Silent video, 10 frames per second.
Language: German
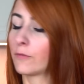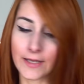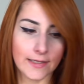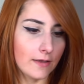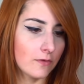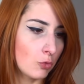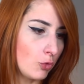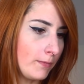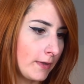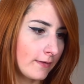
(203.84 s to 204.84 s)
So, während das
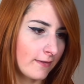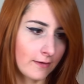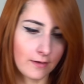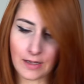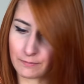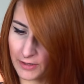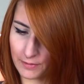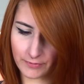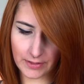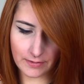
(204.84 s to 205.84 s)
drüben jetzt äh, am
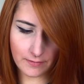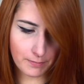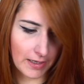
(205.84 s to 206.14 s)
Warmwerden ist,